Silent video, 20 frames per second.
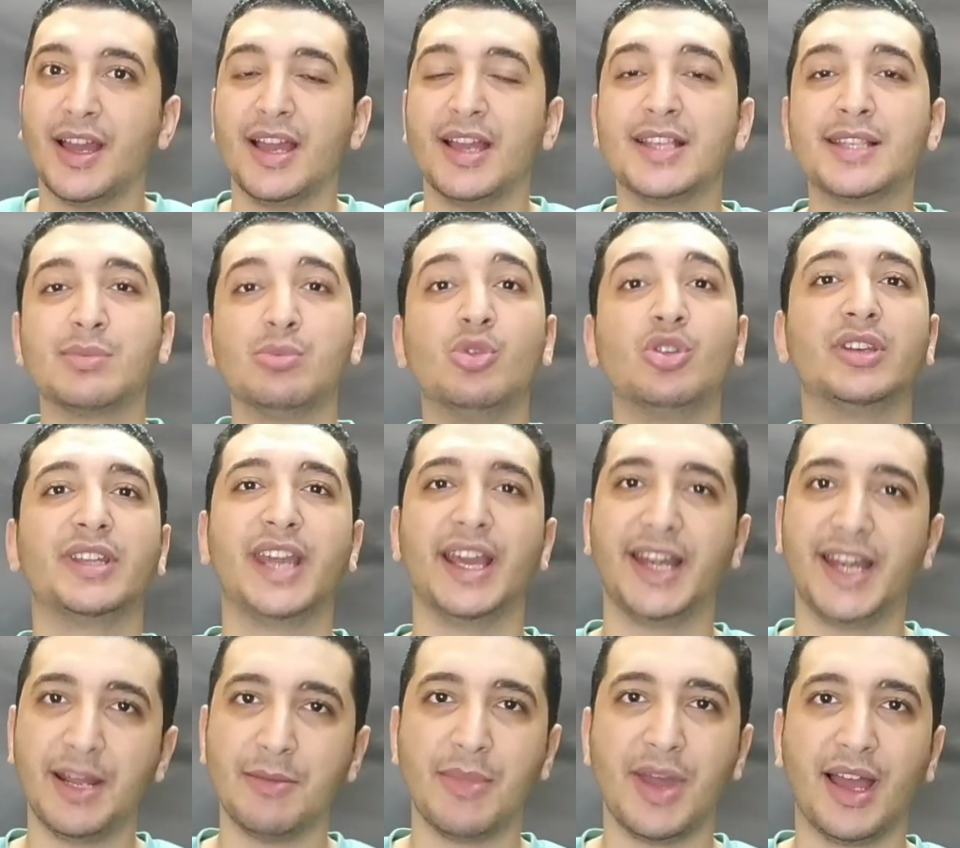اسمه
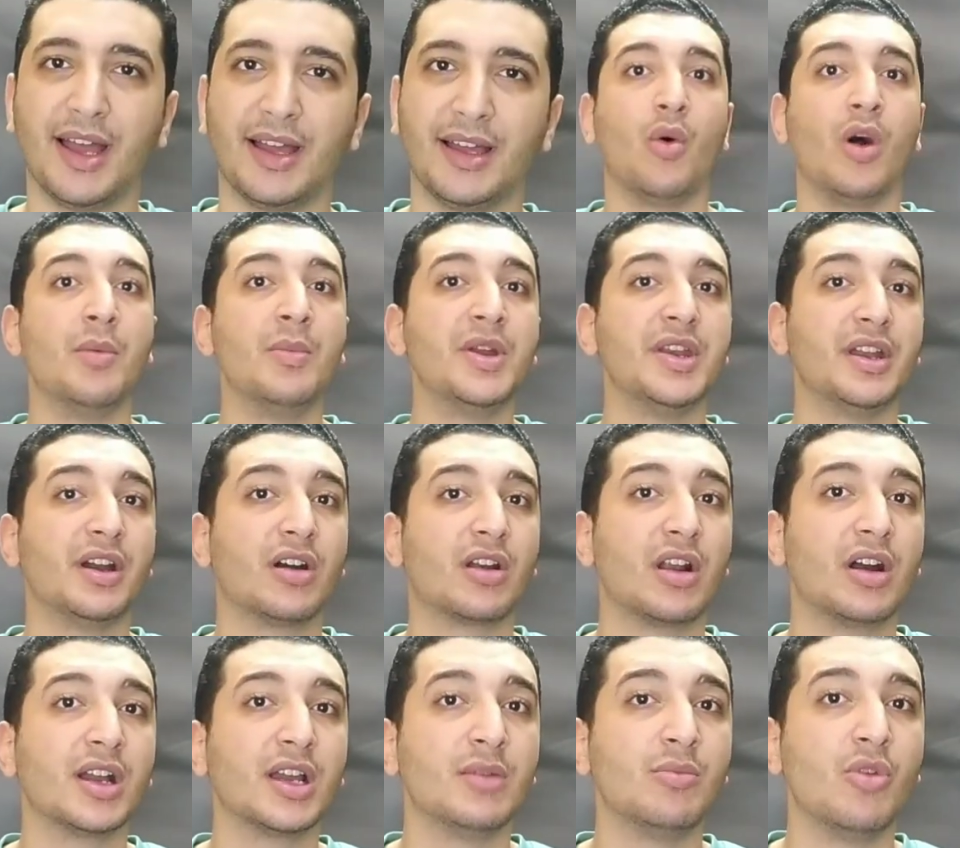الجريمة ومن
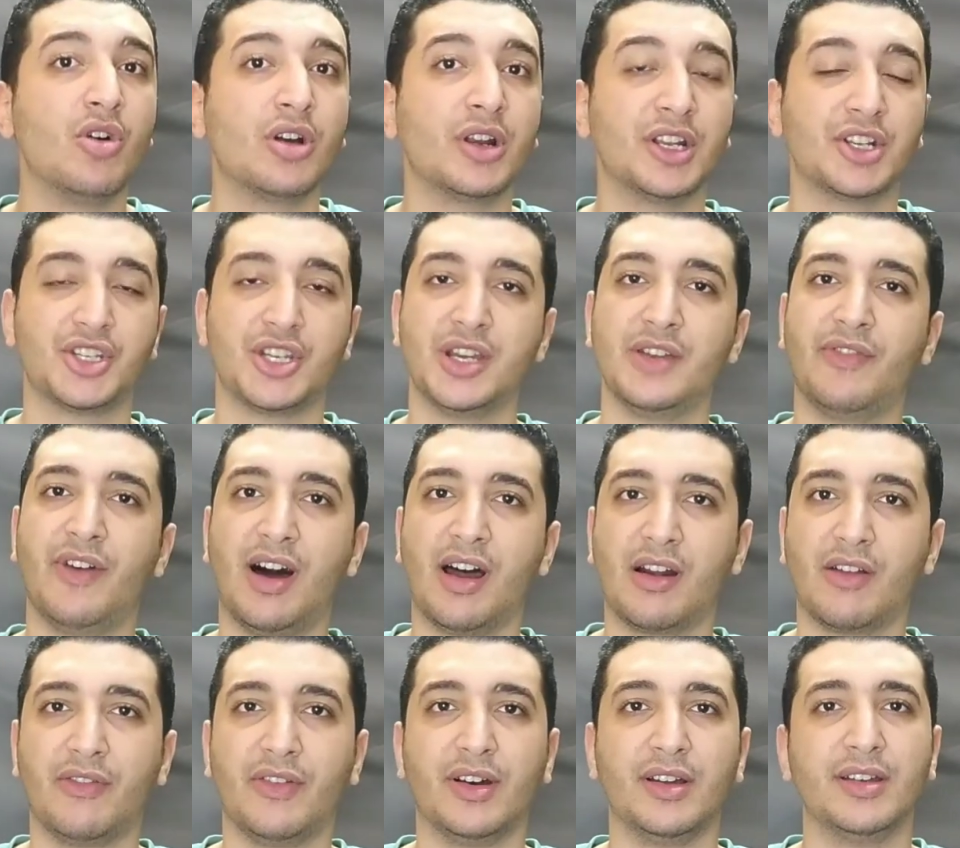إخراج المخرج شريف
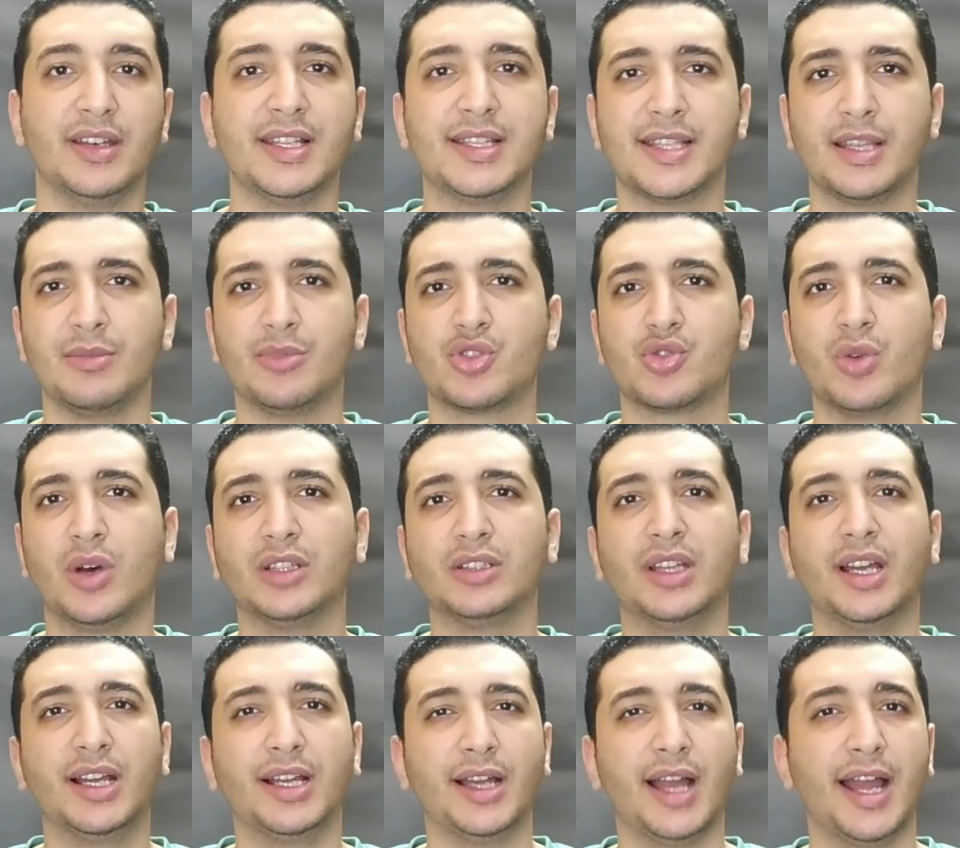عرفة لسه مش
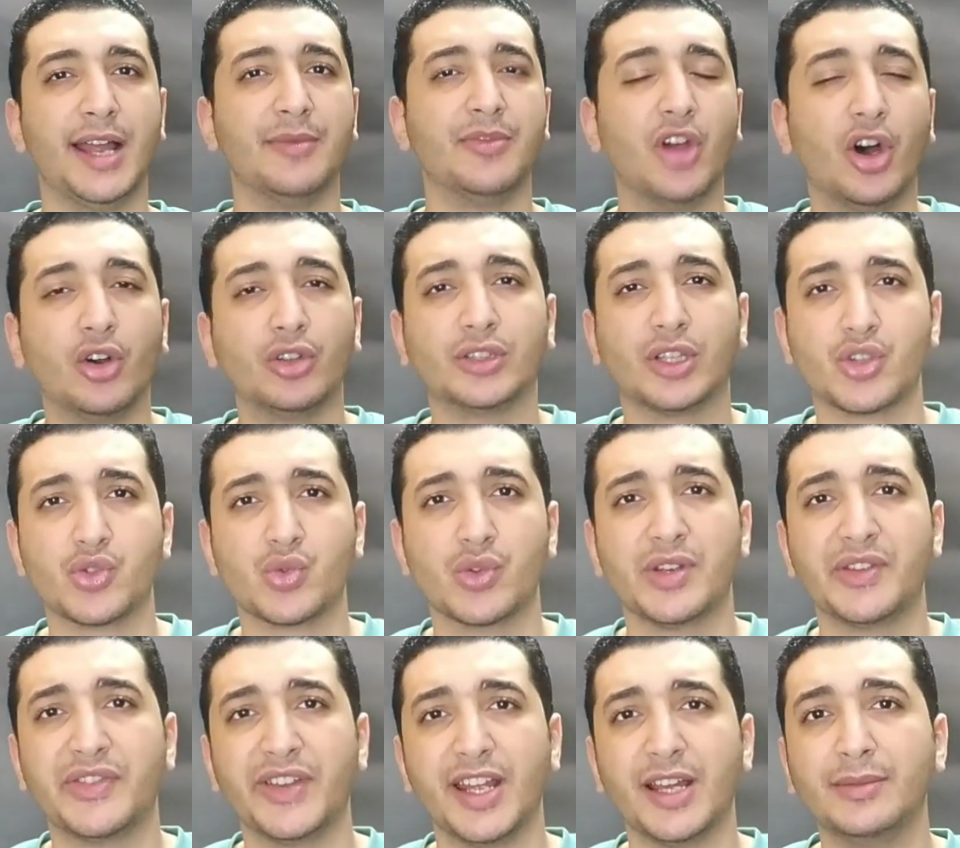واضح هيبدأوا التصوير
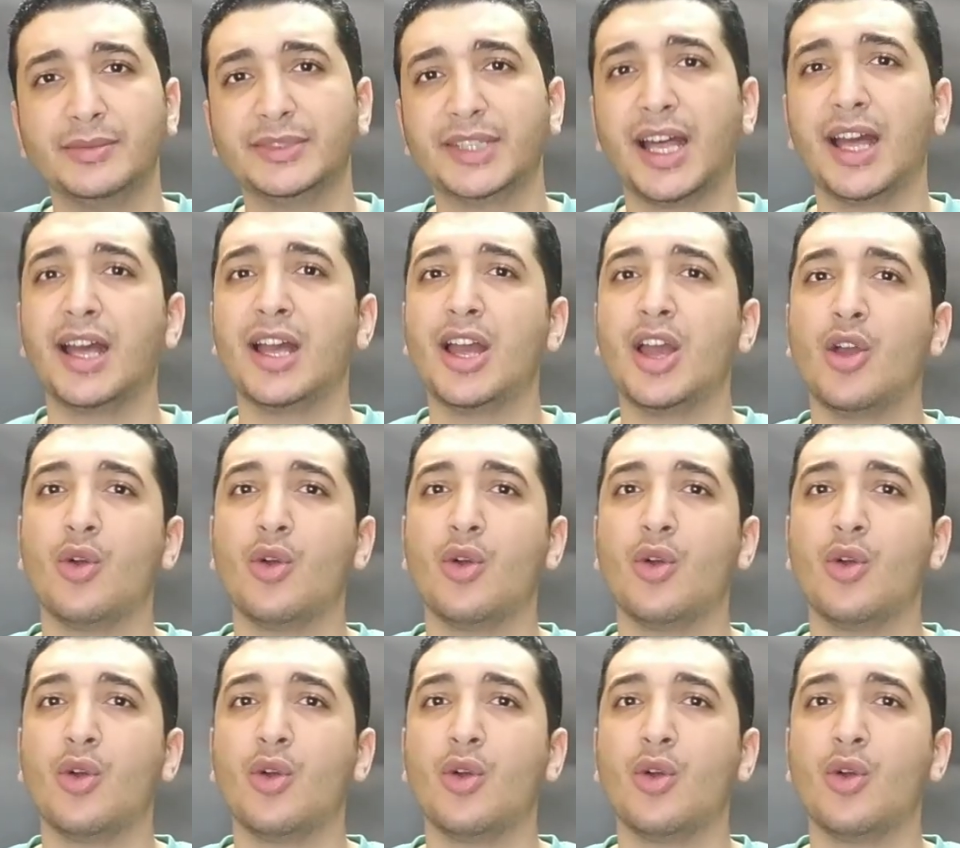فيه إمتى